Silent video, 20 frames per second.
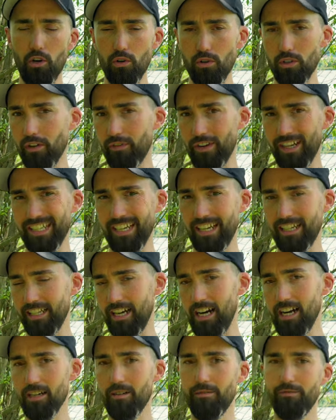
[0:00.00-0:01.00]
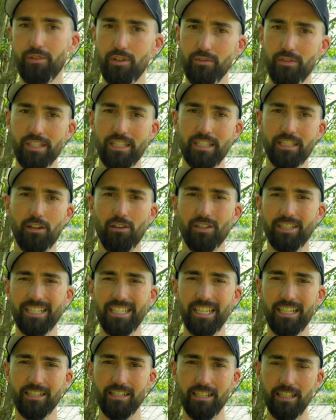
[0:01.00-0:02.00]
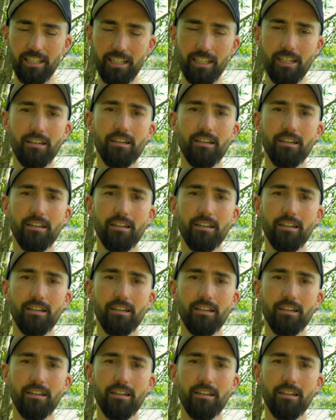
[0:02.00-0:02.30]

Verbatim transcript: Ungefähr drei Tage im Vorfeld ist da auch sehr sicher.